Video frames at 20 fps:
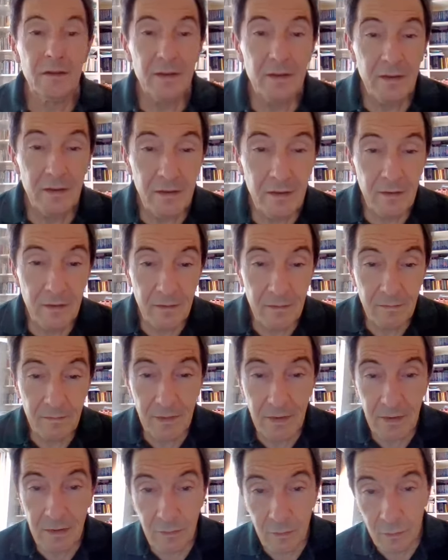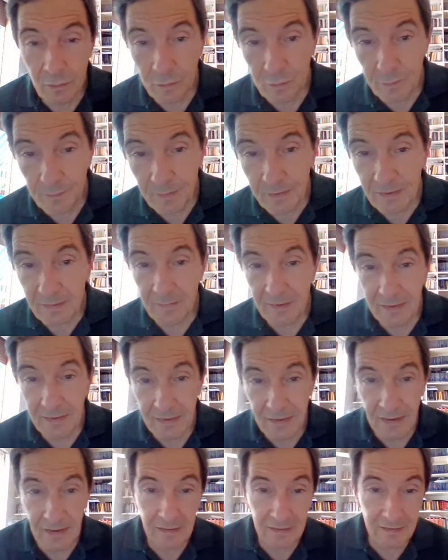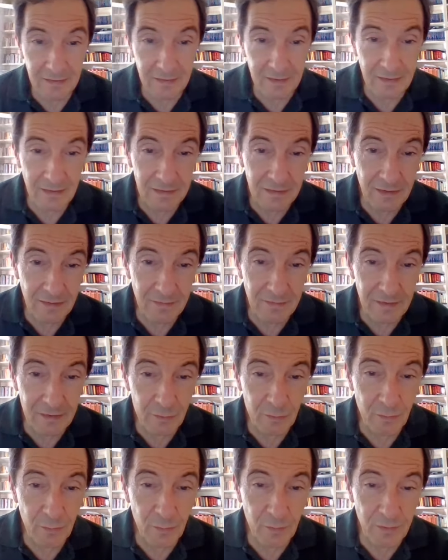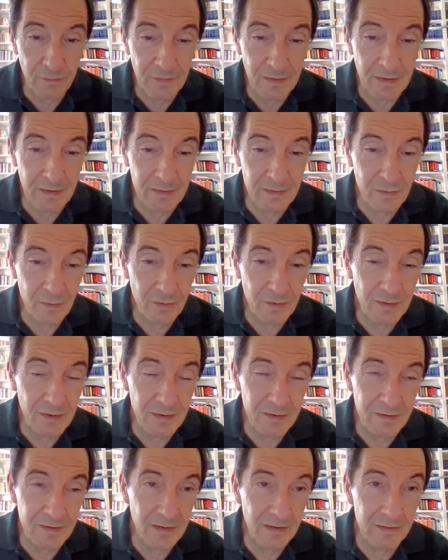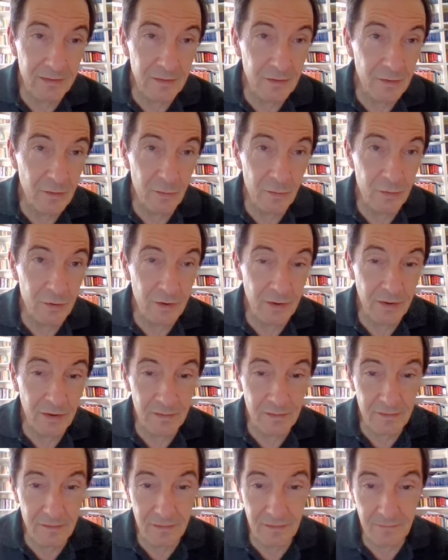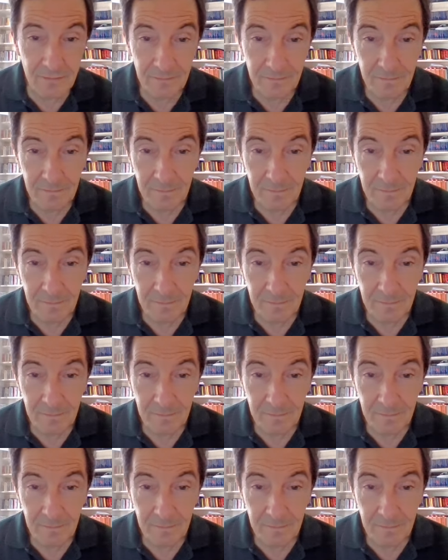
che vengono sperimentate attraverso modificazione degli stati di coscienza.